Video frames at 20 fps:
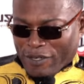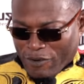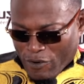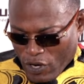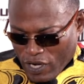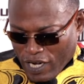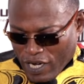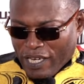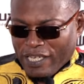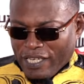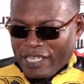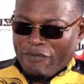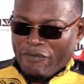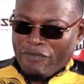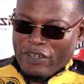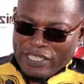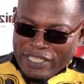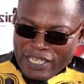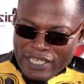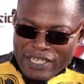voilà, il y
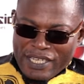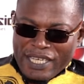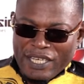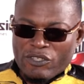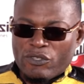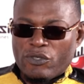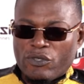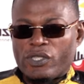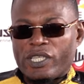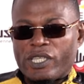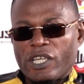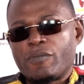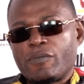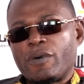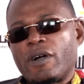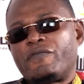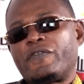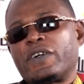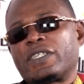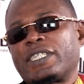avait Délicace de
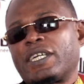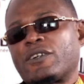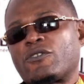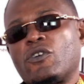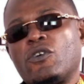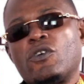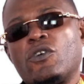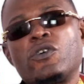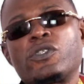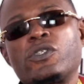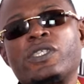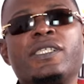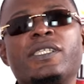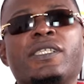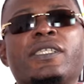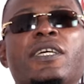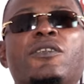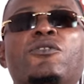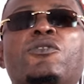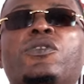Segba Fatako.
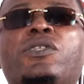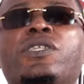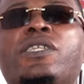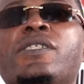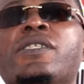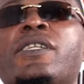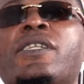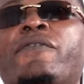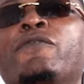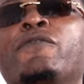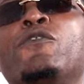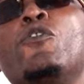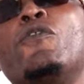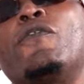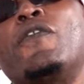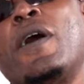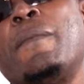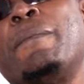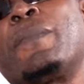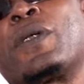C'était le 19
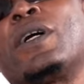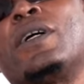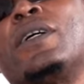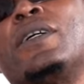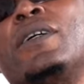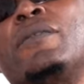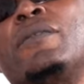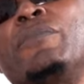novembre